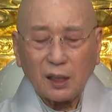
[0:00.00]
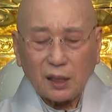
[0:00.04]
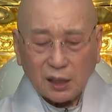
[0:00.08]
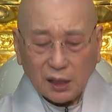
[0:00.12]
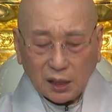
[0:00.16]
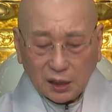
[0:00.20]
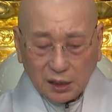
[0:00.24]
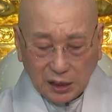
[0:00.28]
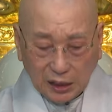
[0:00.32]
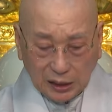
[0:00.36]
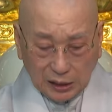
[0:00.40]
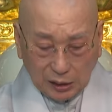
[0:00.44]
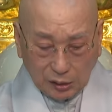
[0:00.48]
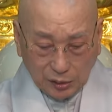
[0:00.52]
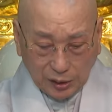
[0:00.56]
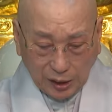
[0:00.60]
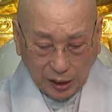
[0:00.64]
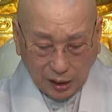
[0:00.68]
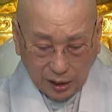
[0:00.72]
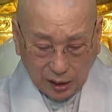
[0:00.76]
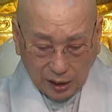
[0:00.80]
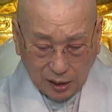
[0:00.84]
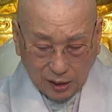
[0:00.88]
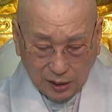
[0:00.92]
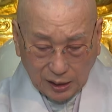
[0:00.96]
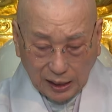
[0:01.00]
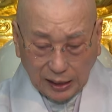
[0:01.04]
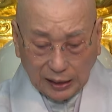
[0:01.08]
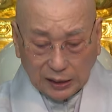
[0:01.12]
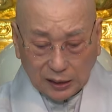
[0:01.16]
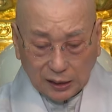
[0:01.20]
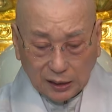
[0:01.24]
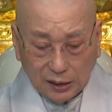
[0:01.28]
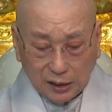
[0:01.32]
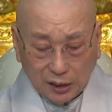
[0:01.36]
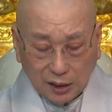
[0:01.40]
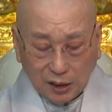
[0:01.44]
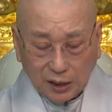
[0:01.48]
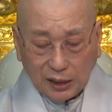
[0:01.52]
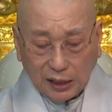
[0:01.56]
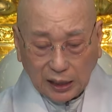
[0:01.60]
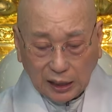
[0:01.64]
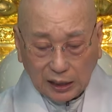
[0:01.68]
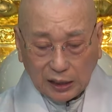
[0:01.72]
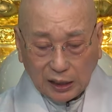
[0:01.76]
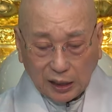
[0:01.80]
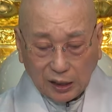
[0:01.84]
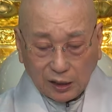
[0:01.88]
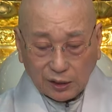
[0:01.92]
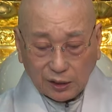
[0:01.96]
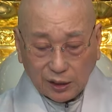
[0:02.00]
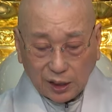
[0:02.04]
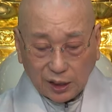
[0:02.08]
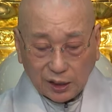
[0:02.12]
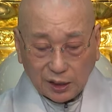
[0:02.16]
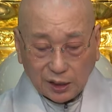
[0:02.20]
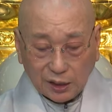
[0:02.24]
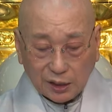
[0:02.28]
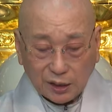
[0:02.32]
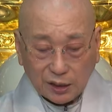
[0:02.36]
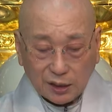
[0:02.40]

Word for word: 그게 제대로 되겠느냐 이런 얘기가 되는 거예요.